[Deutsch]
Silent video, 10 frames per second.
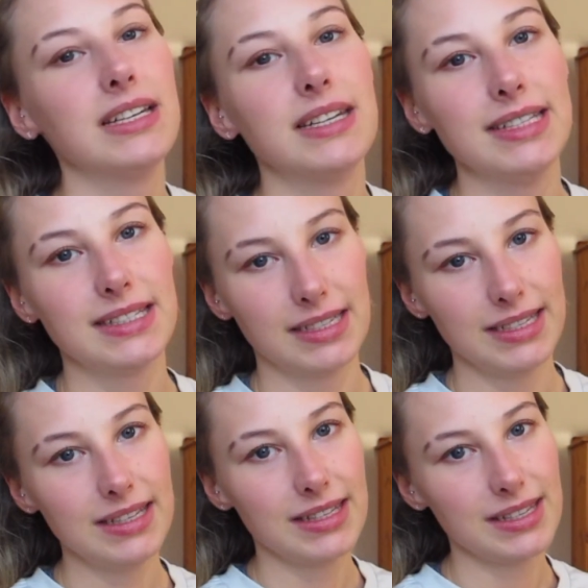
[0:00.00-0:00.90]
dass
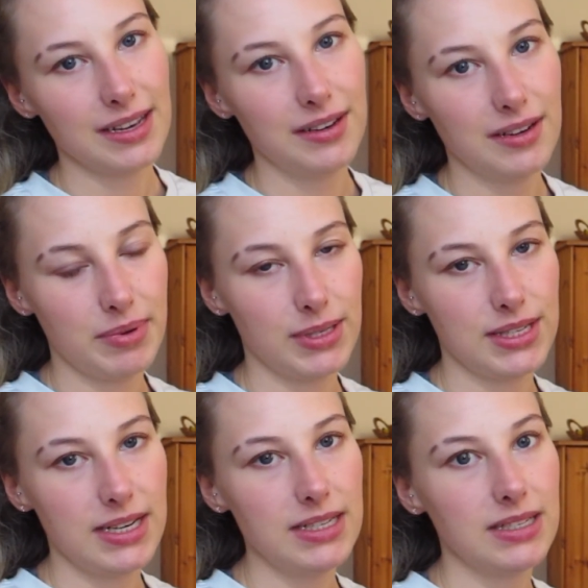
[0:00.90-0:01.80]
ich einer
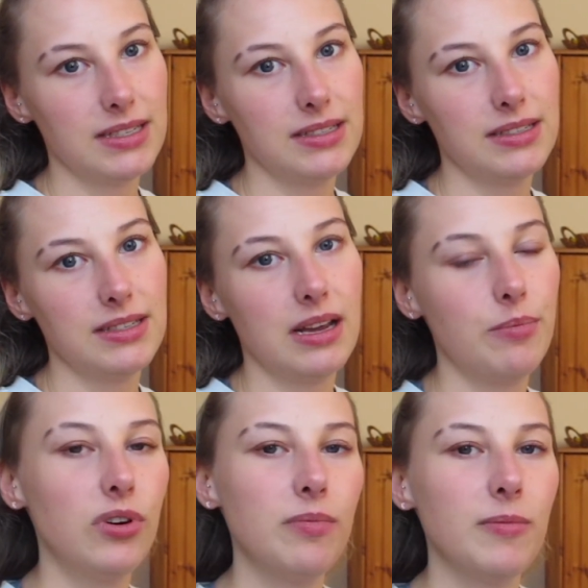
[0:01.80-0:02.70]
Patientin die
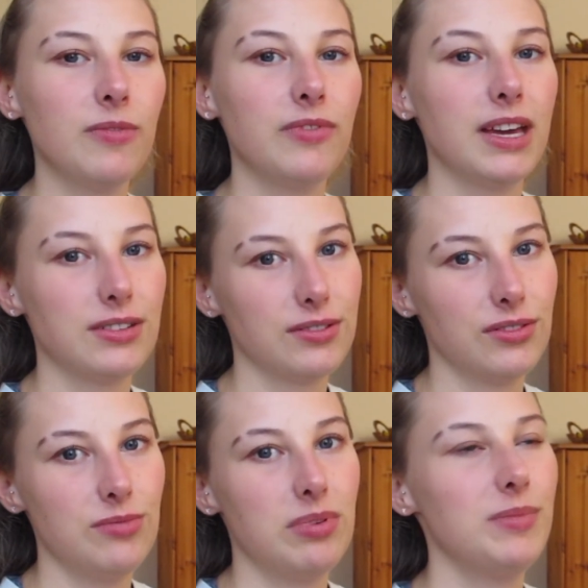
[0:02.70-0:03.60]
Laborwerte
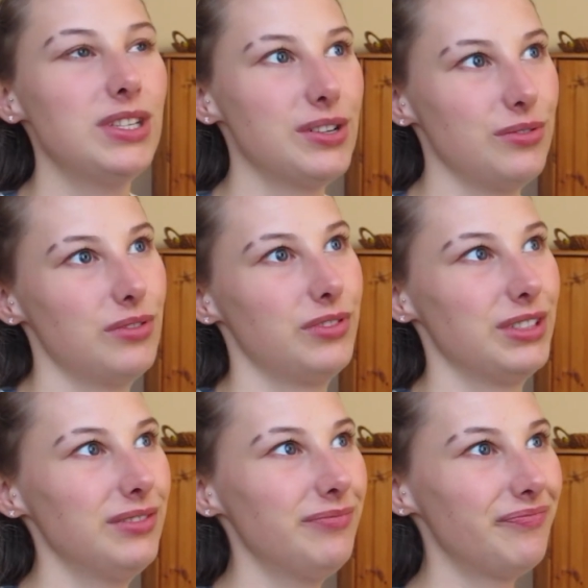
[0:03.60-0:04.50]
übermitteln
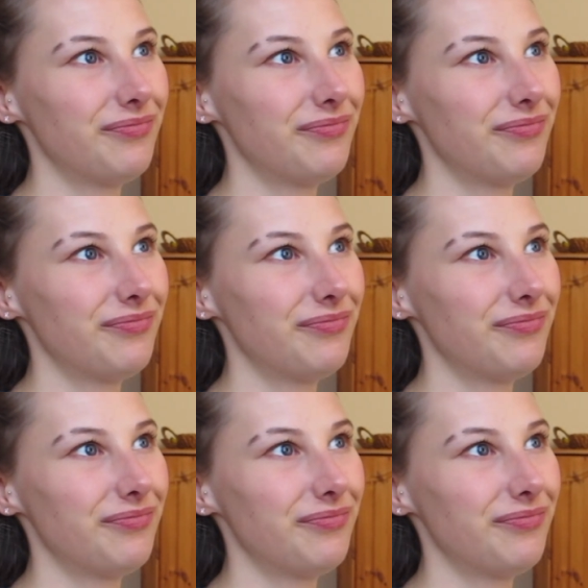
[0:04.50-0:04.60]
durfte.